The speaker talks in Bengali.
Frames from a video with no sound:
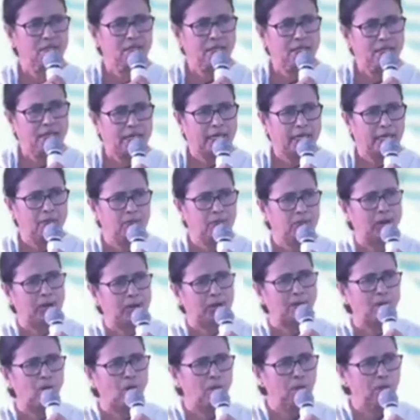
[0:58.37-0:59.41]
এই
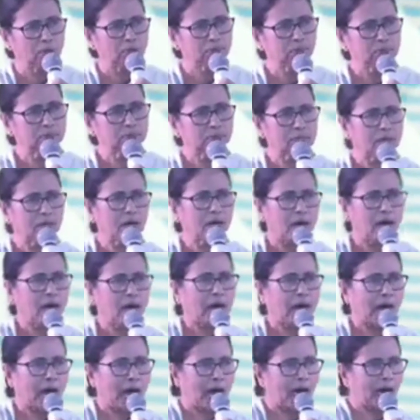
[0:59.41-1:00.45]
প্লাবন
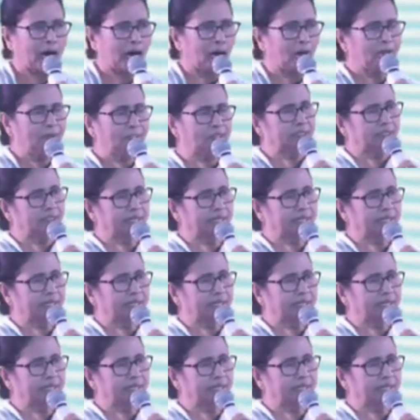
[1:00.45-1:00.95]
আগামী দিনে